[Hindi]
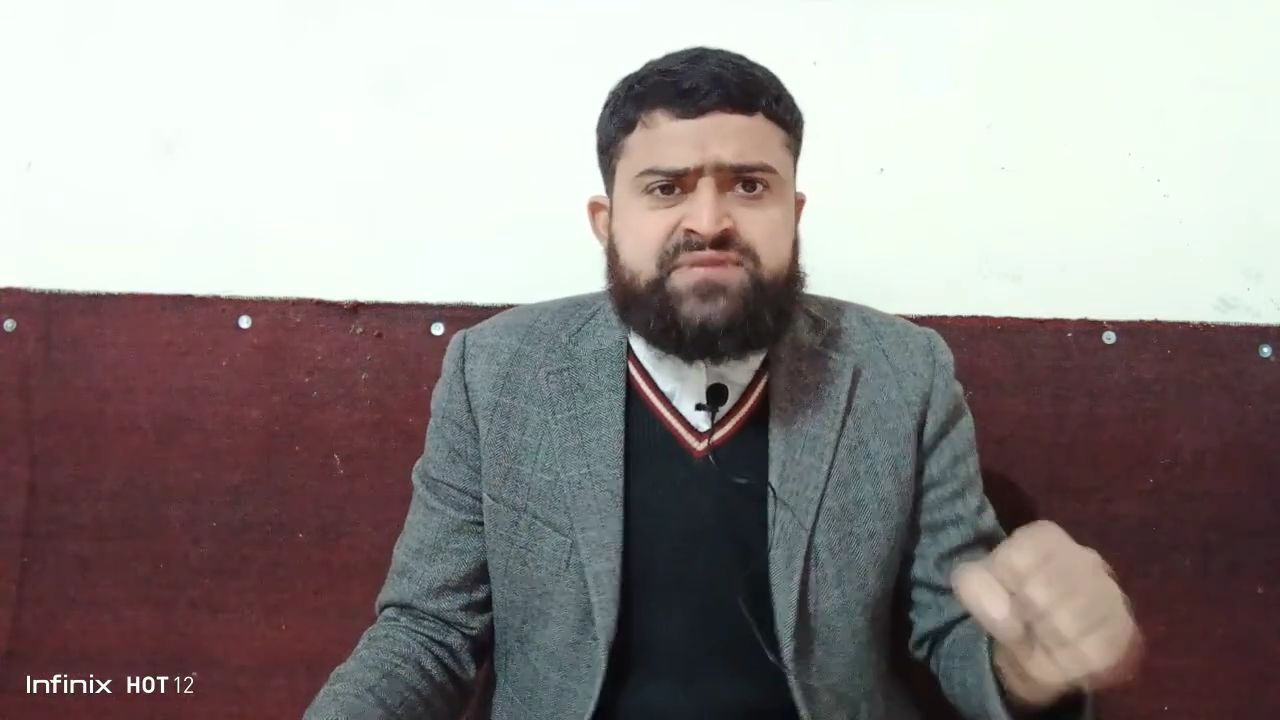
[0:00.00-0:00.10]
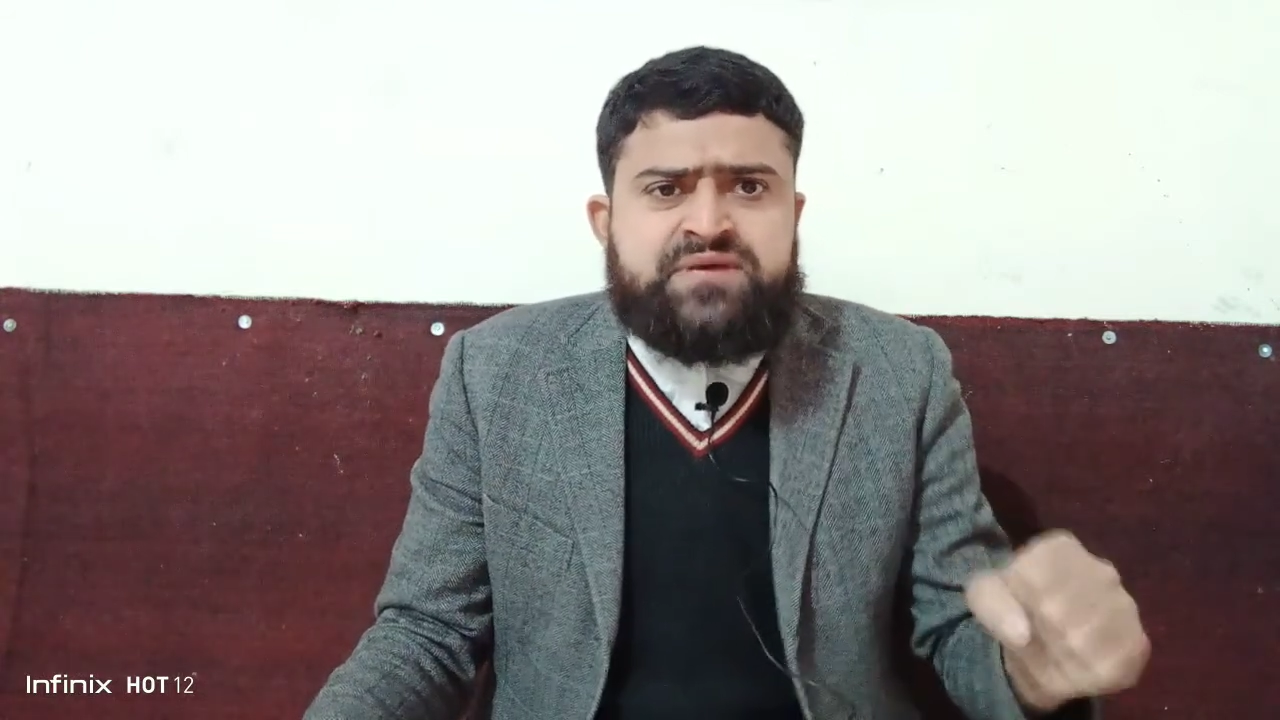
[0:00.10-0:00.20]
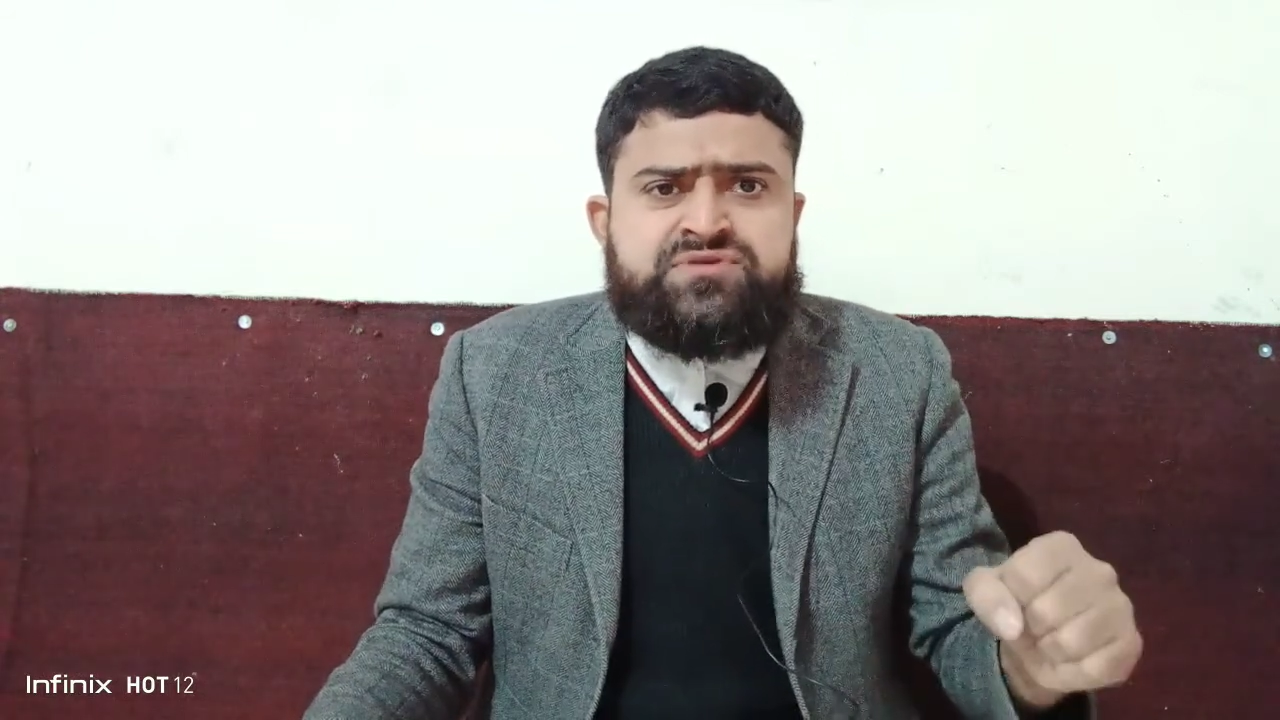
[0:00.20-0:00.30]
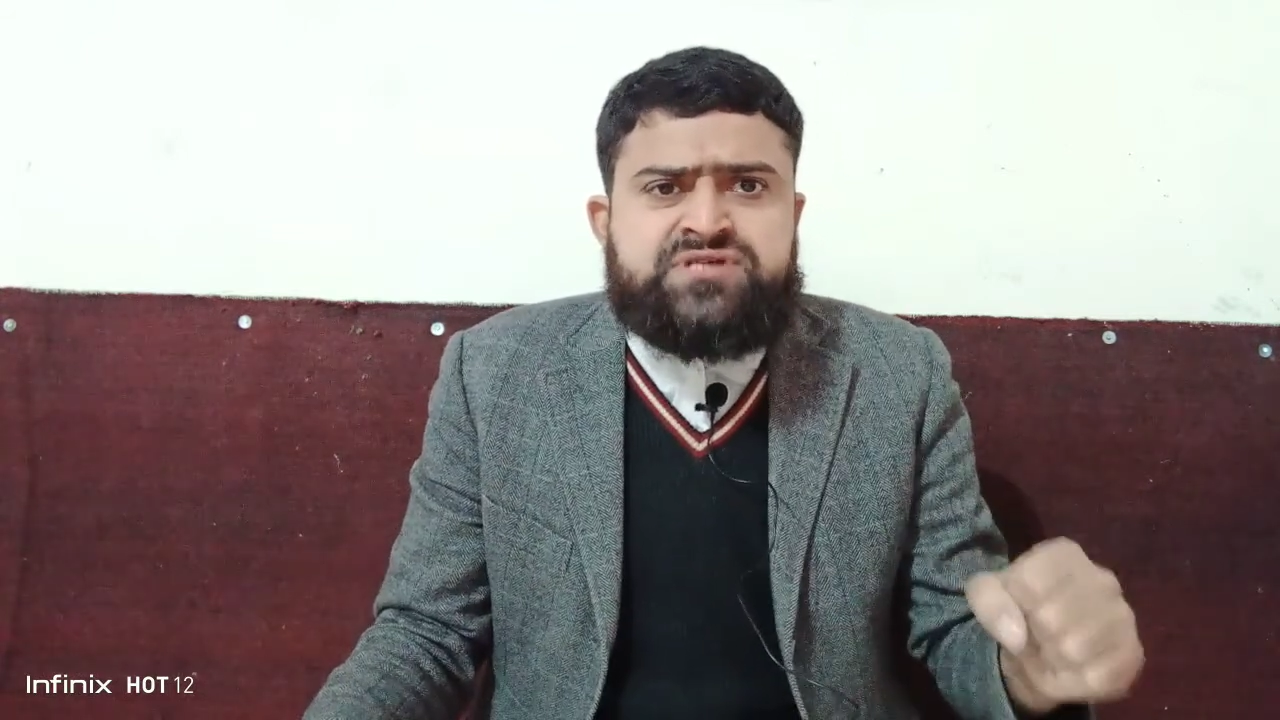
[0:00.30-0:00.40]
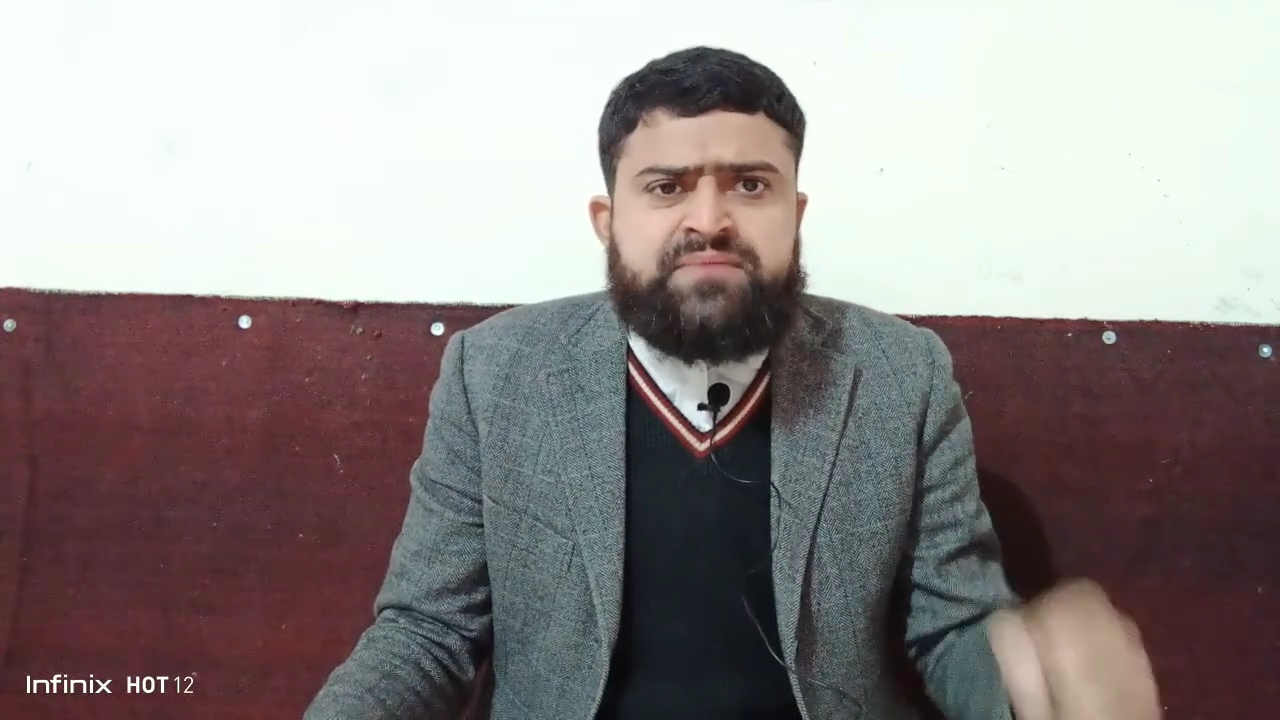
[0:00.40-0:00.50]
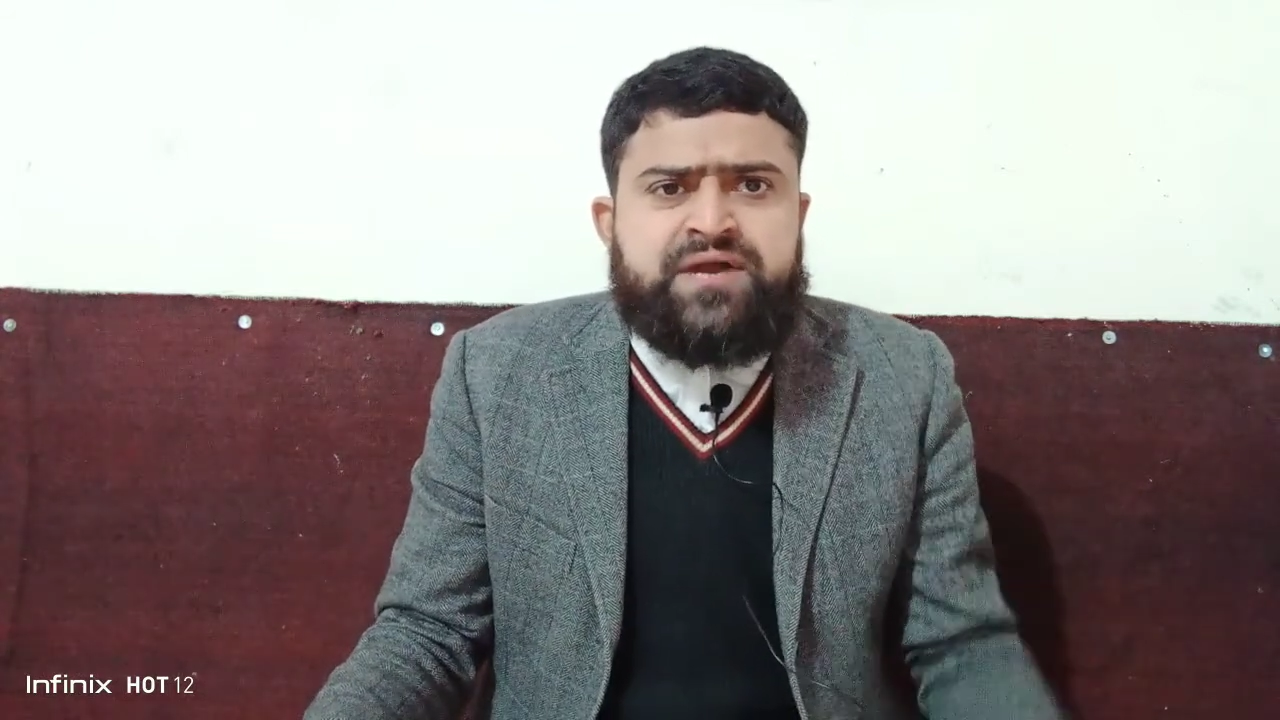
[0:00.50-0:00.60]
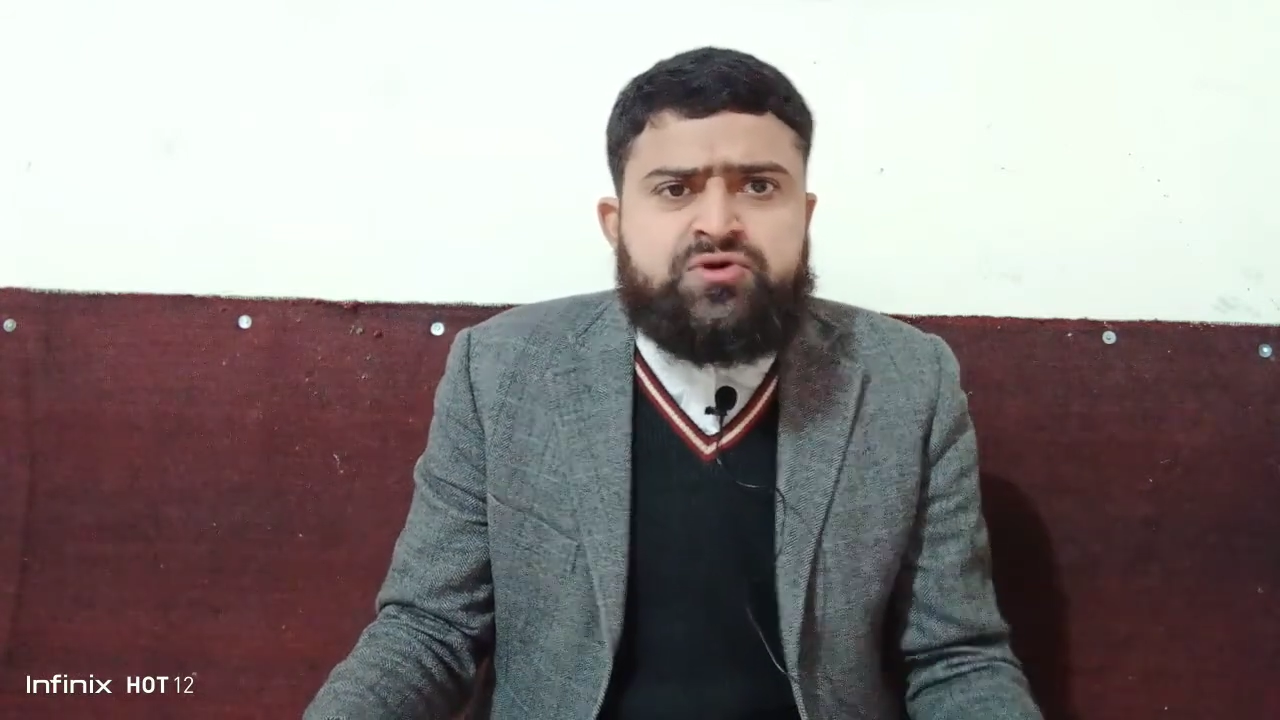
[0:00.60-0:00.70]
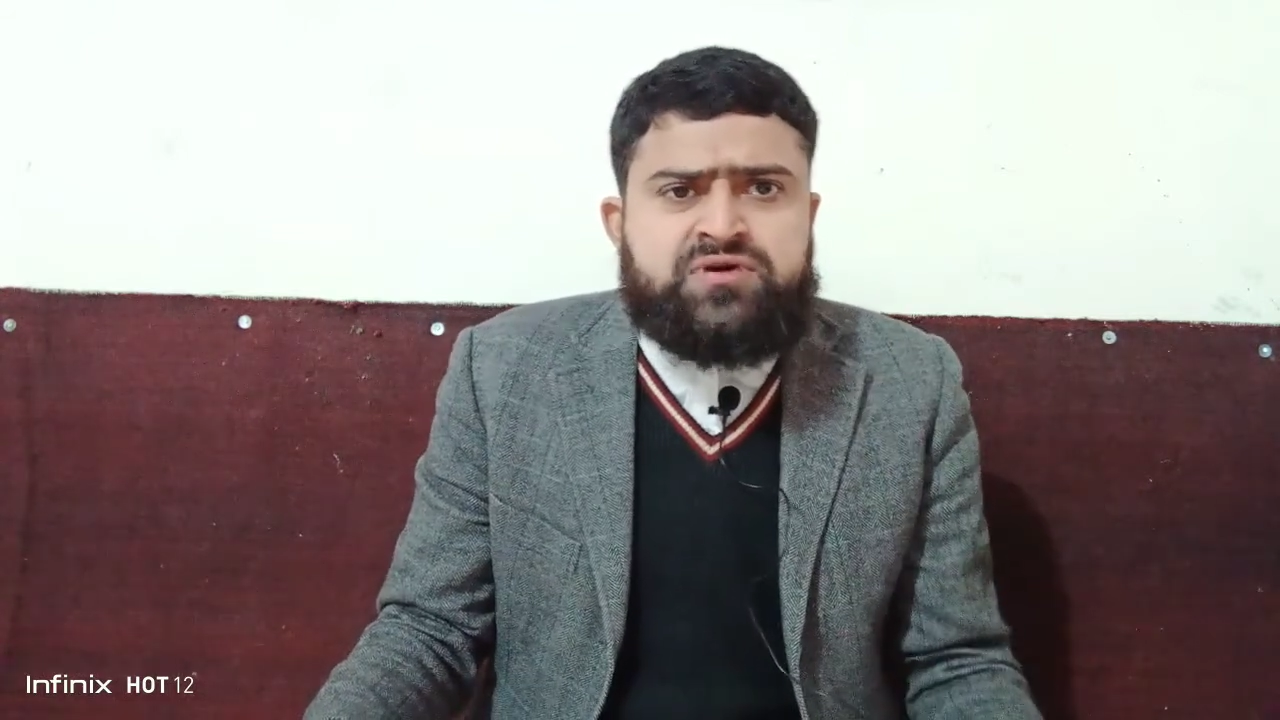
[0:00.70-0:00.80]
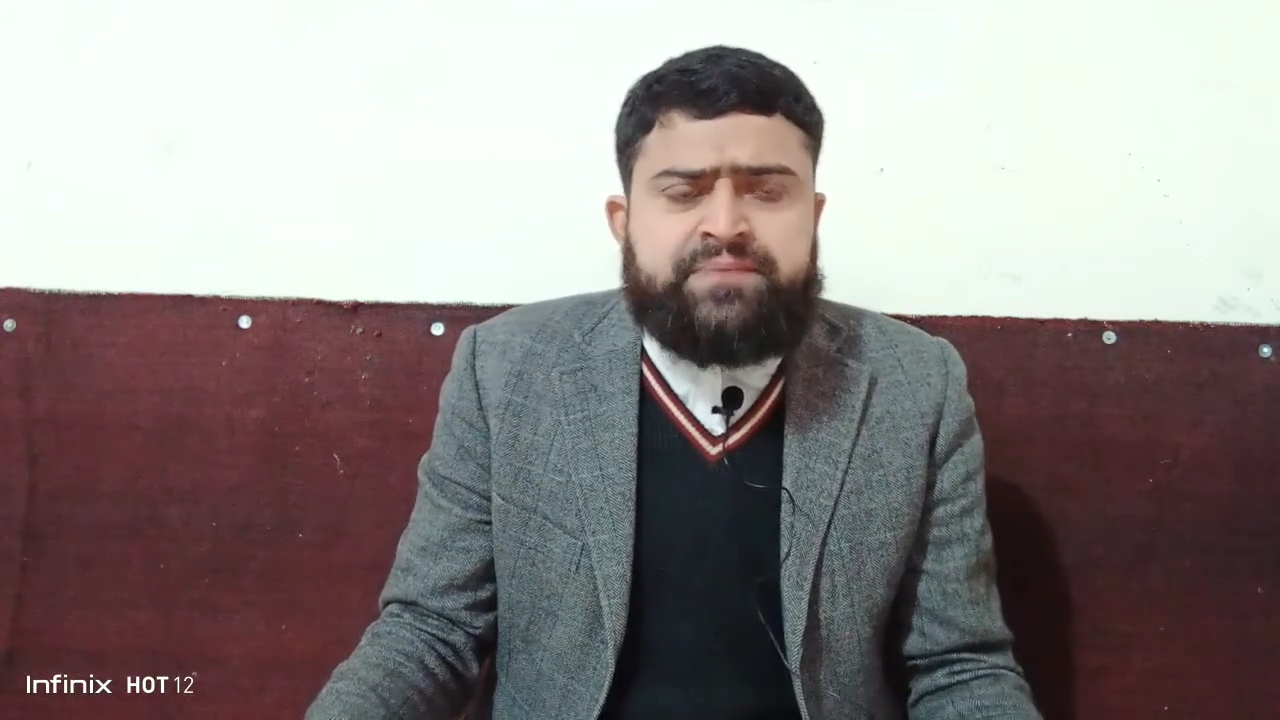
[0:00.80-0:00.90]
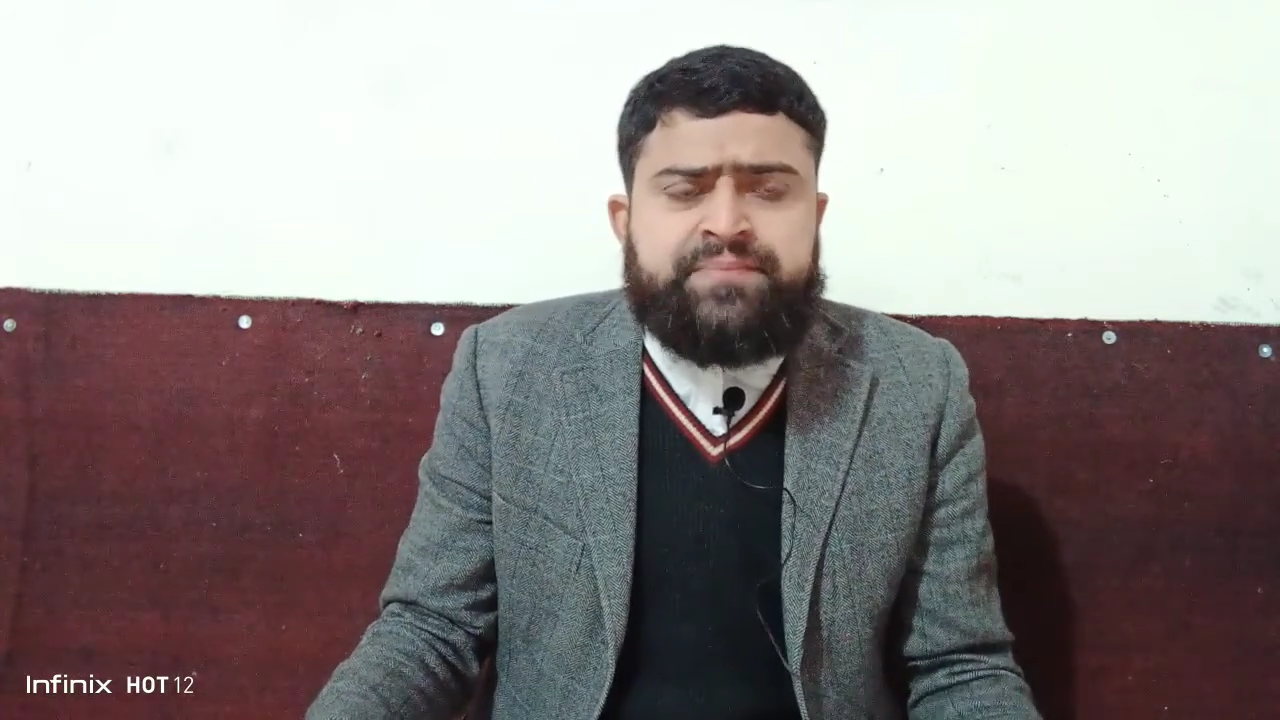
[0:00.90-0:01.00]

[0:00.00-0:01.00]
ने मुसलमानों का